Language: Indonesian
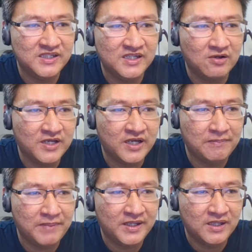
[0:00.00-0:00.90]
Oke,
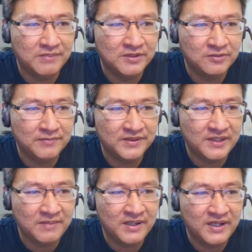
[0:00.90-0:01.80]
pada bentuk
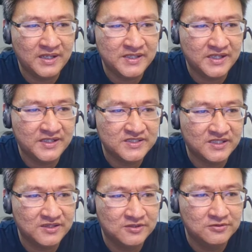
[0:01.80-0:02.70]
pertama hanya ada
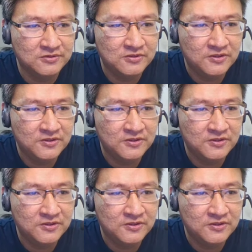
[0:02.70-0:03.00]
satu.